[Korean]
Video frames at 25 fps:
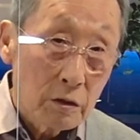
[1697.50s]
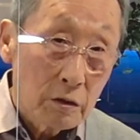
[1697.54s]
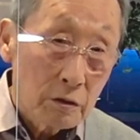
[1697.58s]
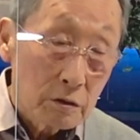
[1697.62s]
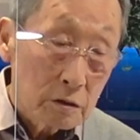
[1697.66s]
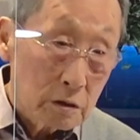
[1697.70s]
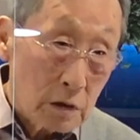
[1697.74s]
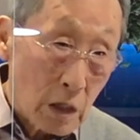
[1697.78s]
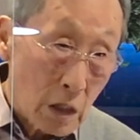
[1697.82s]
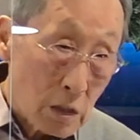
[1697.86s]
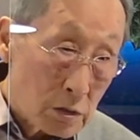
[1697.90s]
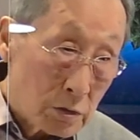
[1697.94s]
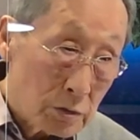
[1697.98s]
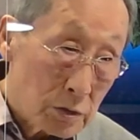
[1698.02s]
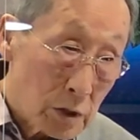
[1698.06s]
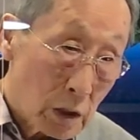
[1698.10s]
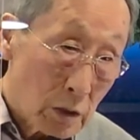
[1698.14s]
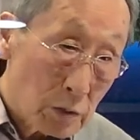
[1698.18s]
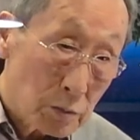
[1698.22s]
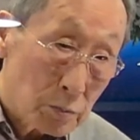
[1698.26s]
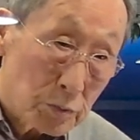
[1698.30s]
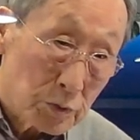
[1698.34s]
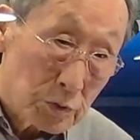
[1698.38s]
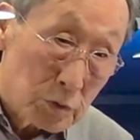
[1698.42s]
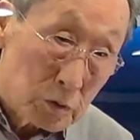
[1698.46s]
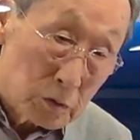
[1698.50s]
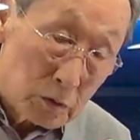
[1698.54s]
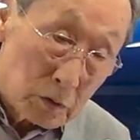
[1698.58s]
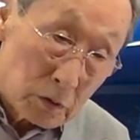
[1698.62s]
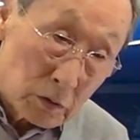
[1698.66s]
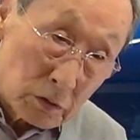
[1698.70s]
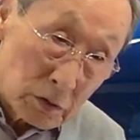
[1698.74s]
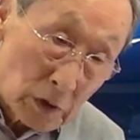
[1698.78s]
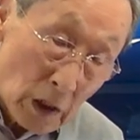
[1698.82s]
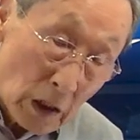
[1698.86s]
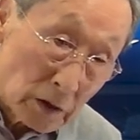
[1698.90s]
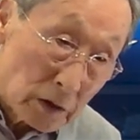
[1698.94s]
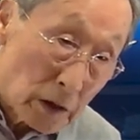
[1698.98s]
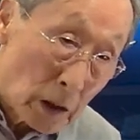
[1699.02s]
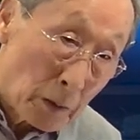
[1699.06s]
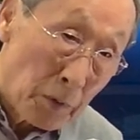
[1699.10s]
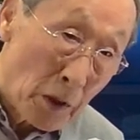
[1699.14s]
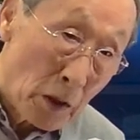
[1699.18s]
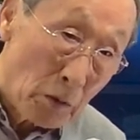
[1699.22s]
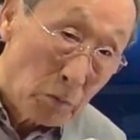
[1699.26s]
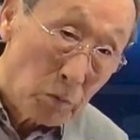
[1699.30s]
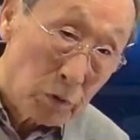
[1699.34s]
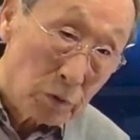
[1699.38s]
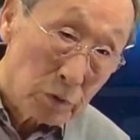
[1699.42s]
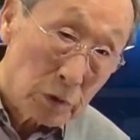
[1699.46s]
다른 사람
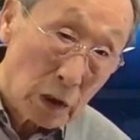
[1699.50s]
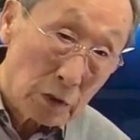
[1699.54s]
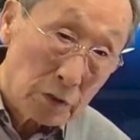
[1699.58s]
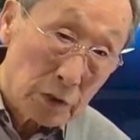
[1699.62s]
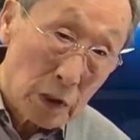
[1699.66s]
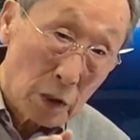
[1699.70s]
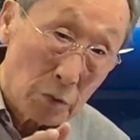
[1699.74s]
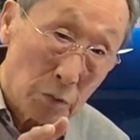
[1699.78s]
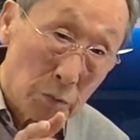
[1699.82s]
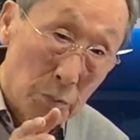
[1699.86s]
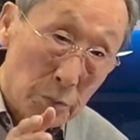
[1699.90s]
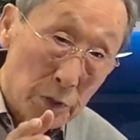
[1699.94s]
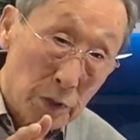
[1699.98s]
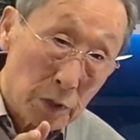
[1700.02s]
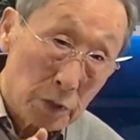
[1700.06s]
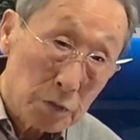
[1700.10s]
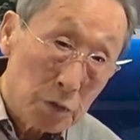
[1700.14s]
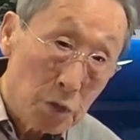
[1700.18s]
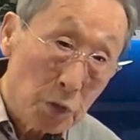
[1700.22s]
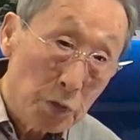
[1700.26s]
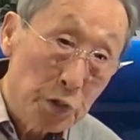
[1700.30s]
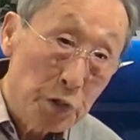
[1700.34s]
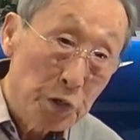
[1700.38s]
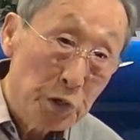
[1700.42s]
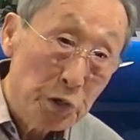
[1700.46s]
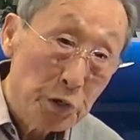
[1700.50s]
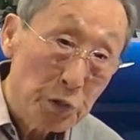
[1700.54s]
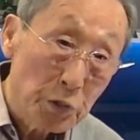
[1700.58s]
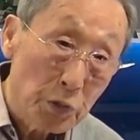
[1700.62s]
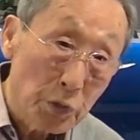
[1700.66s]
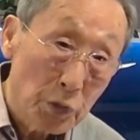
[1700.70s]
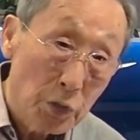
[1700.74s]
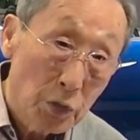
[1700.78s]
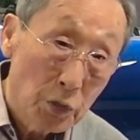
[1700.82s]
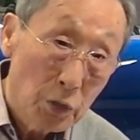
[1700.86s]
상대방보다 텔로메어가 더 길어.